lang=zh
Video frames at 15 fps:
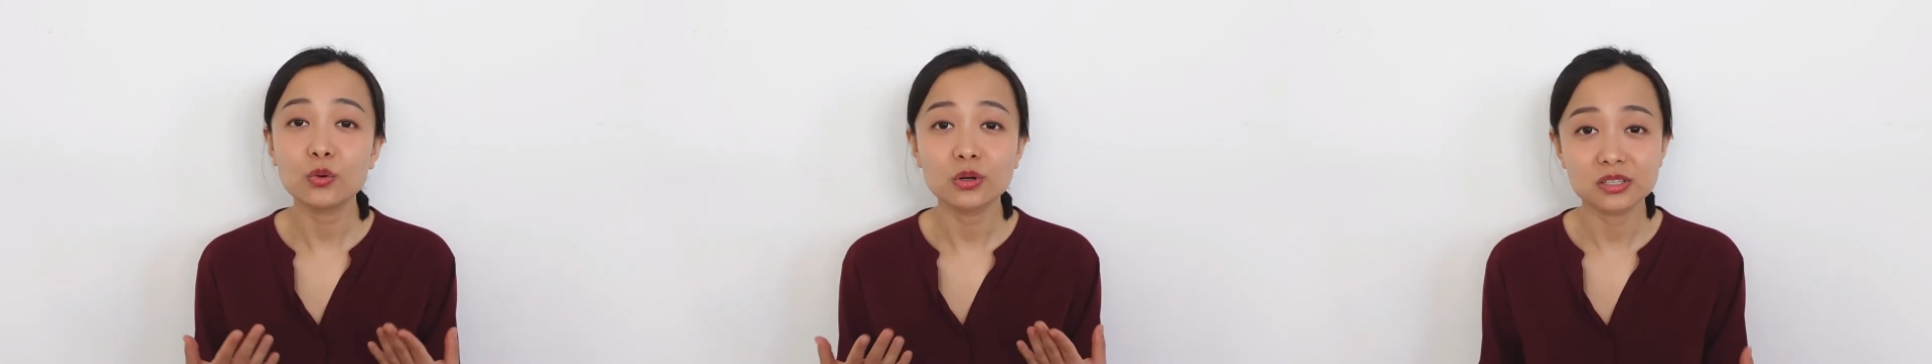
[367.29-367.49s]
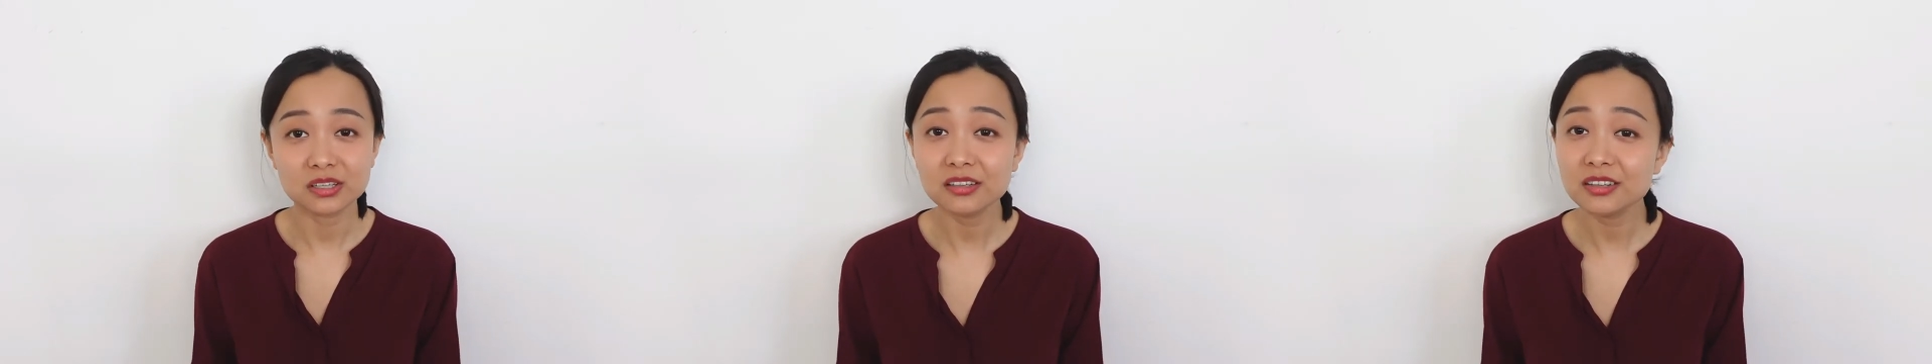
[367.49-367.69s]

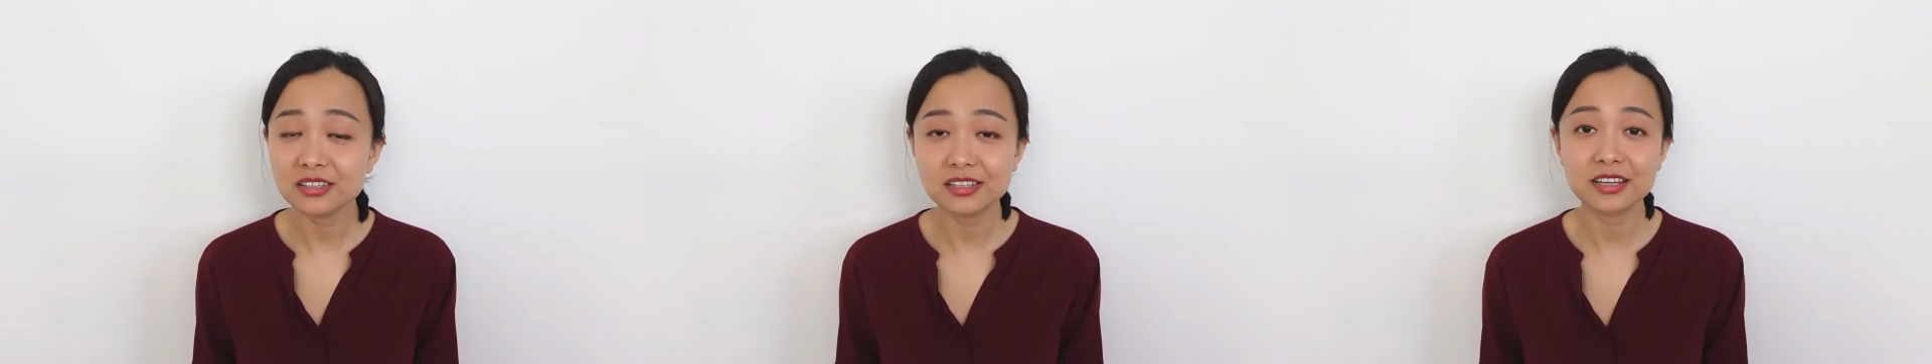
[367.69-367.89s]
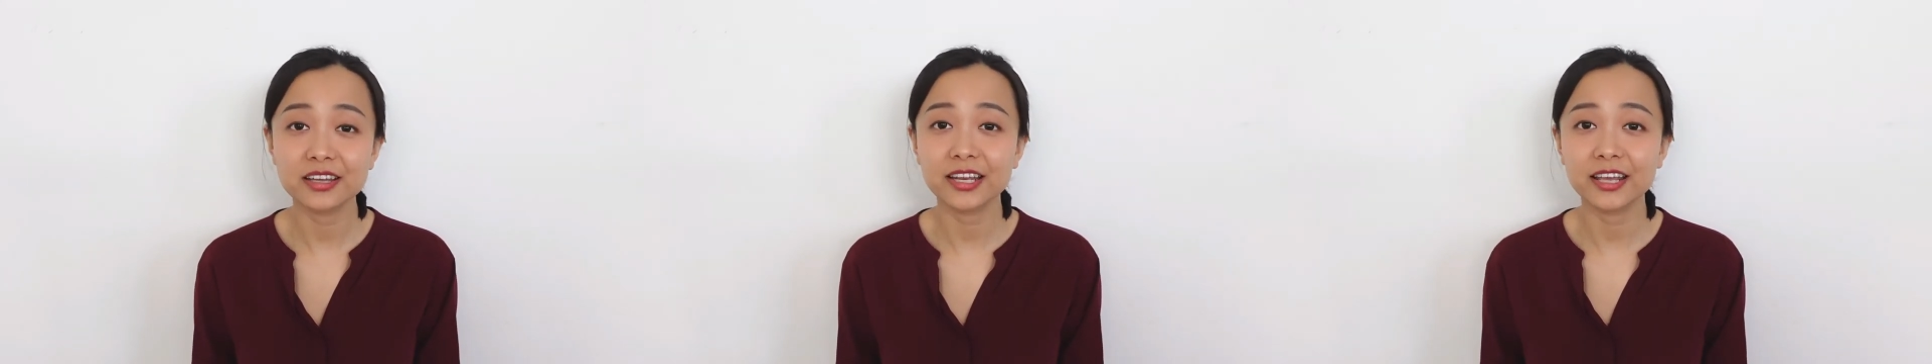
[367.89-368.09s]
果真的
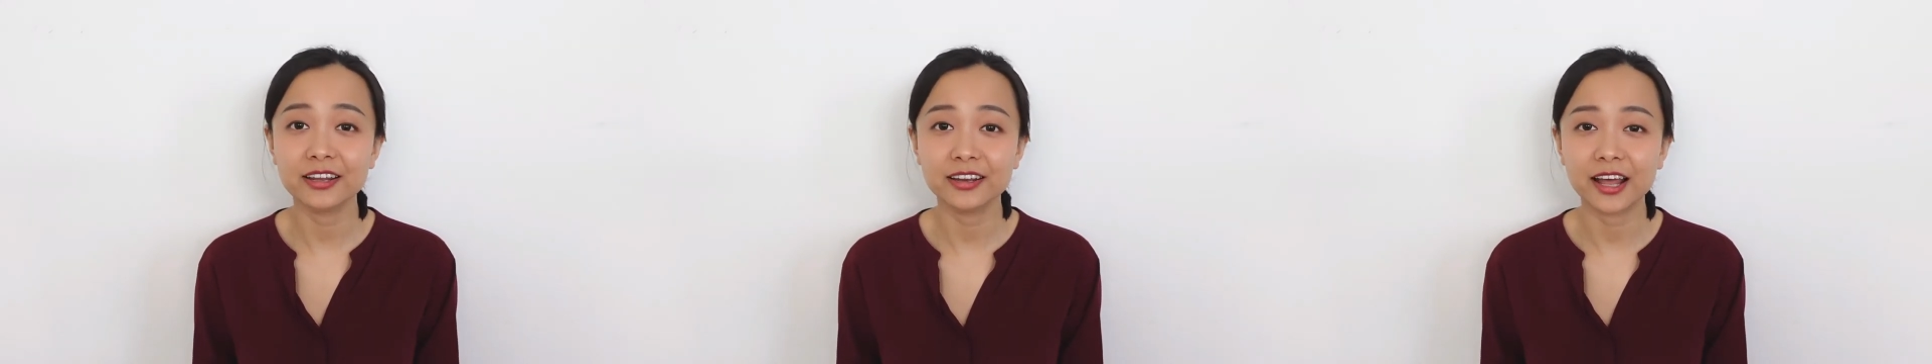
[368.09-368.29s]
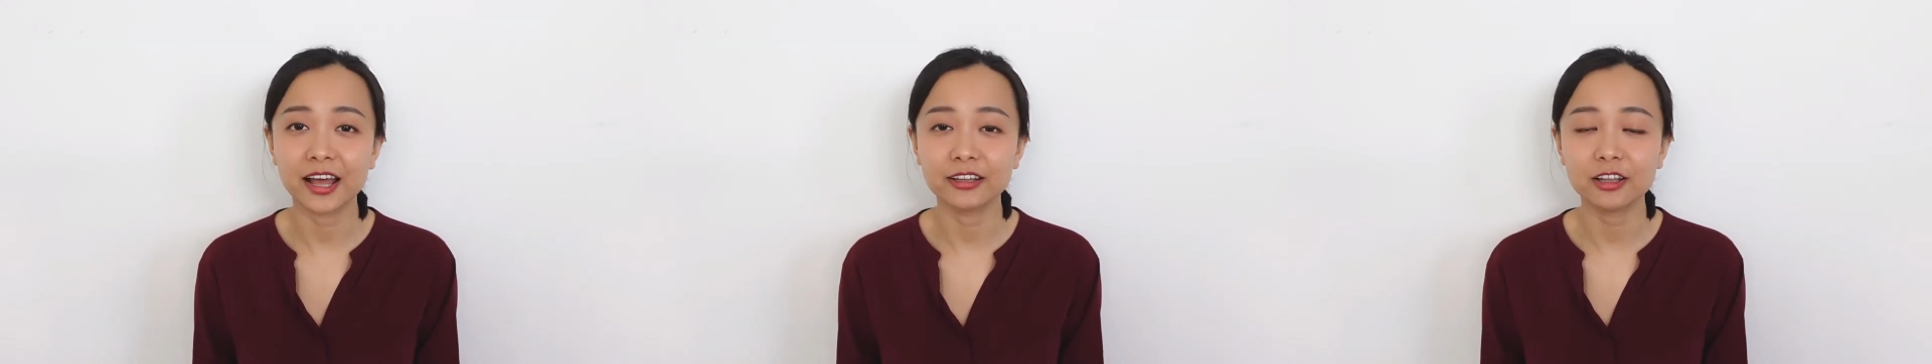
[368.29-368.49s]
这一
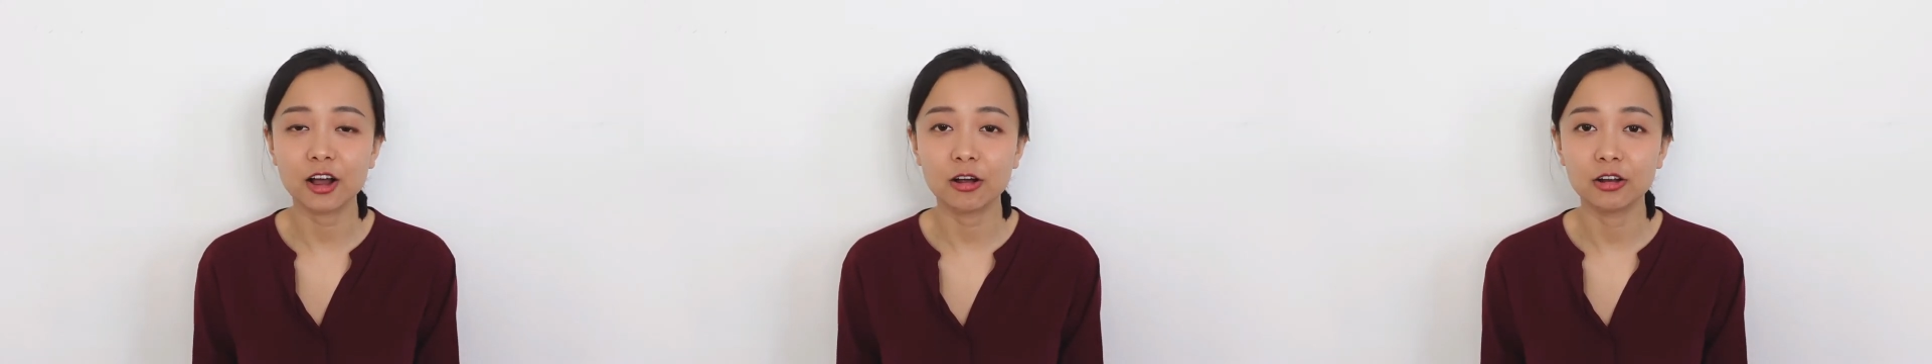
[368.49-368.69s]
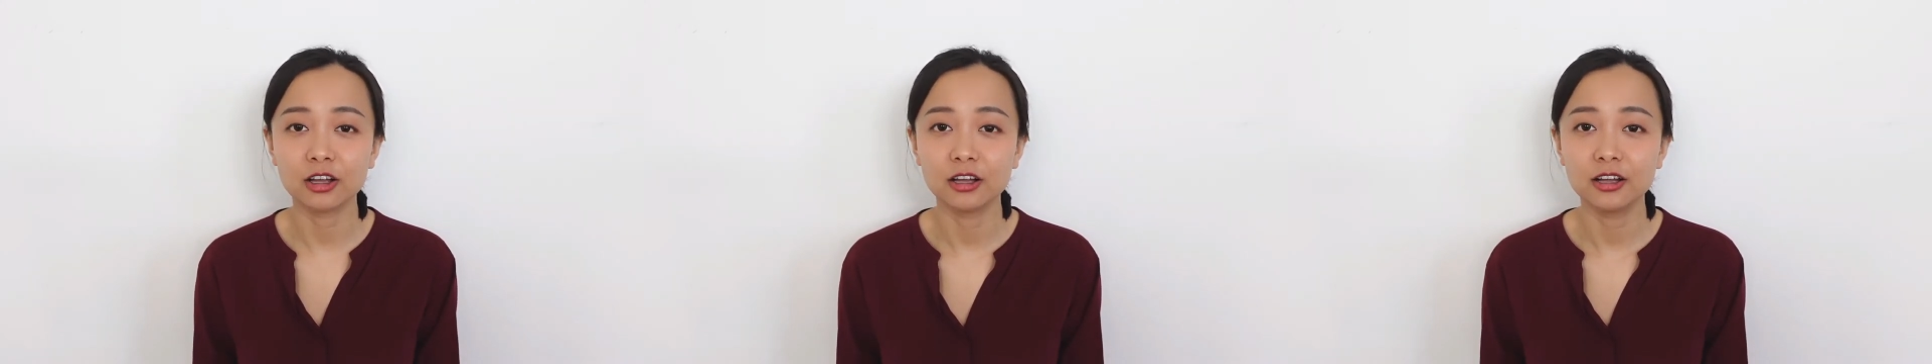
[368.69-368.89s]
天来
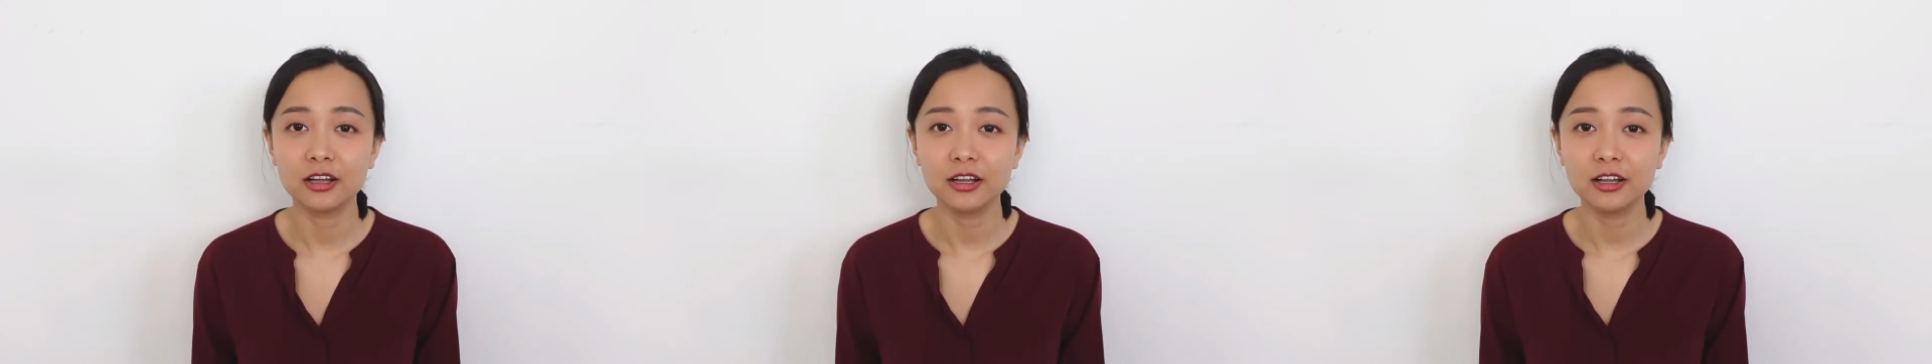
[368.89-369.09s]
到了，